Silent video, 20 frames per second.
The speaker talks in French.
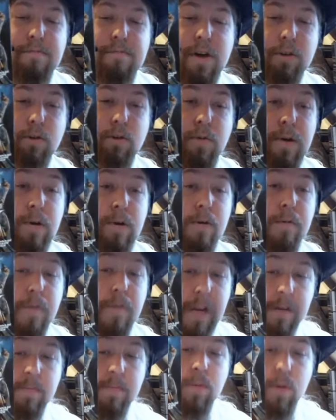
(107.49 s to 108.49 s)
à avoir
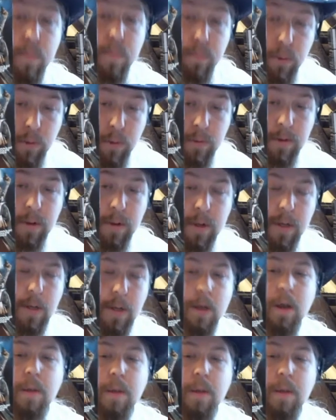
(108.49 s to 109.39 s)
trouvé le film bon